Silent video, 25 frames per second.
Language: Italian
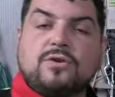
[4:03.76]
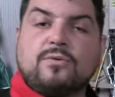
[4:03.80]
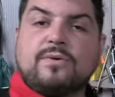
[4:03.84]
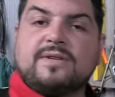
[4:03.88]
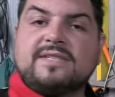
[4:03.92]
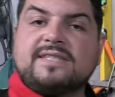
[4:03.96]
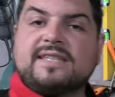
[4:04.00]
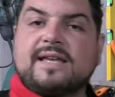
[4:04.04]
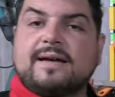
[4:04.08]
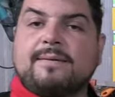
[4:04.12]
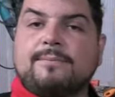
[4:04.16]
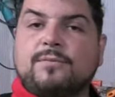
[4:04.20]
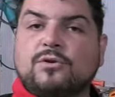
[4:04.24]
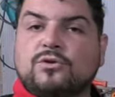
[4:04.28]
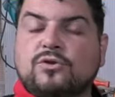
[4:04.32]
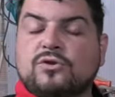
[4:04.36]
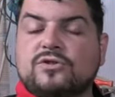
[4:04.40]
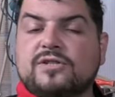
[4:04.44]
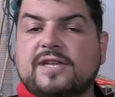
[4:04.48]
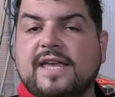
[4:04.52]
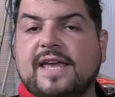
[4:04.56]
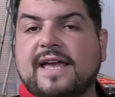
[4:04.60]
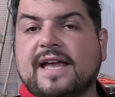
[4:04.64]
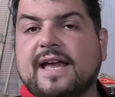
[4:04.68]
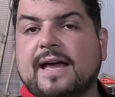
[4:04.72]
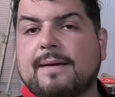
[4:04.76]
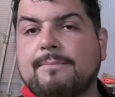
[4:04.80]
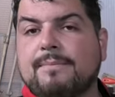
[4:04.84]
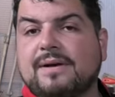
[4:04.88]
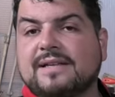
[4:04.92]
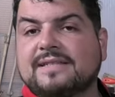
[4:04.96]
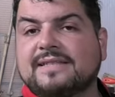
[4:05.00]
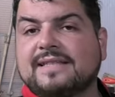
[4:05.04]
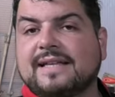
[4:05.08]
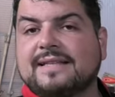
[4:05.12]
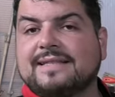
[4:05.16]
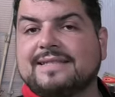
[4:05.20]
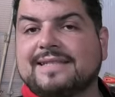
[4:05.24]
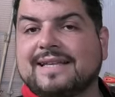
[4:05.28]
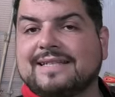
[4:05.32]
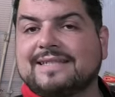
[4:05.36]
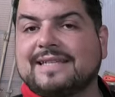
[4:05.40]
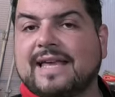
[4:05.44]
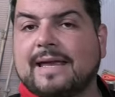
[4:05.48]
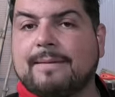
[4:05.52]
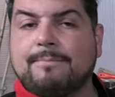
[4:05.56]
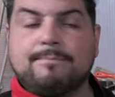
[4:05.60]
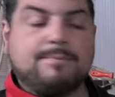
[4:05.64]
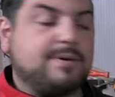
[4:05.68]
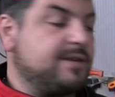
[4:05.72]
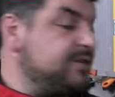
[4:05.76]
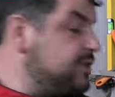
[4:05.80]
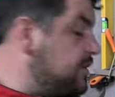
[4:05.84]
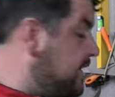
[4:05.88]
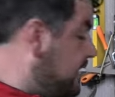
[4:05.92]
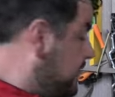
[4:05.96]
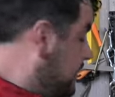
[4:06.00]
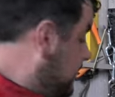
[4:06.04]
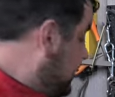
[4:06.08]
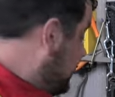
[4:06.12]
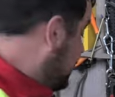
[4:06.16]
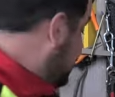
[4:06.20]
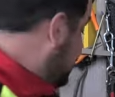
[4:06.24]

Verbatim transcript: questa motosega è abbastanza semplice.